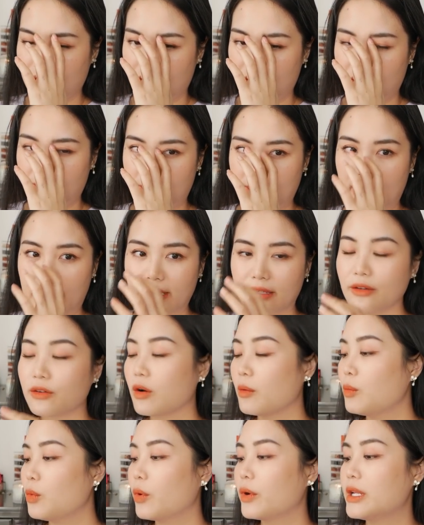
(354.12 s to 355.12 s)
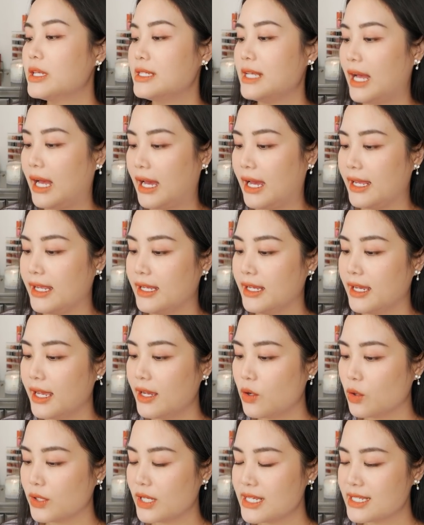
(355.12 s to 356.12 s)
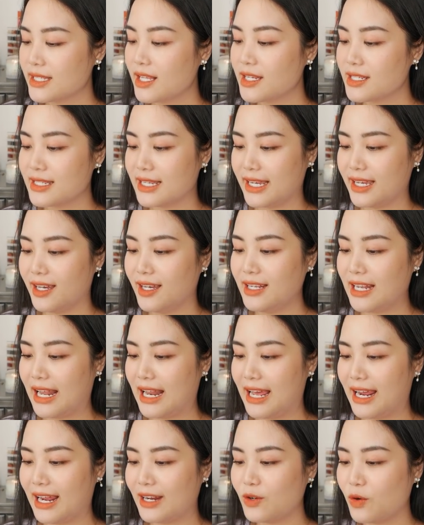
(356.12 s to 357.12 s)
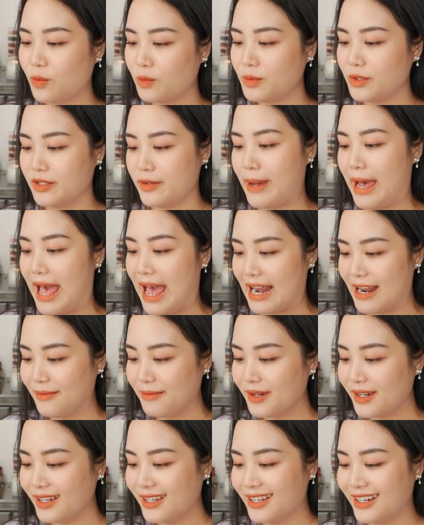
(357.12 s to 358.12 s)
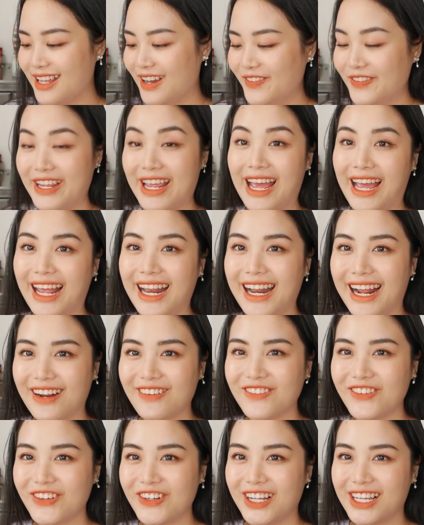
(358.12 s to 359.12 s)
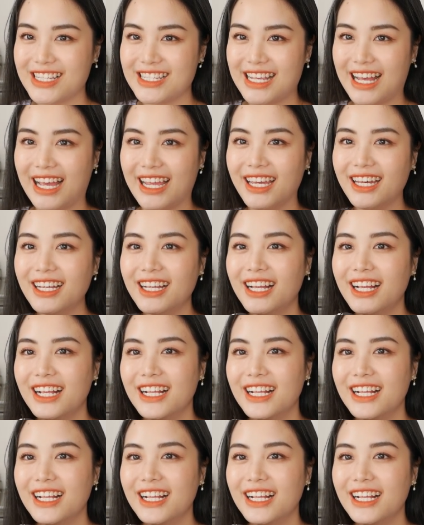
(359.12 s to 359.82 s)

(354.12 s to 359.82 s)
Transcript: nhưng mà Lan chưa có mua để xài. Cái Kotex Lux này á là Lan Anh cũng ngựa bà lắm á, nó bị hại lên mua lên xài á.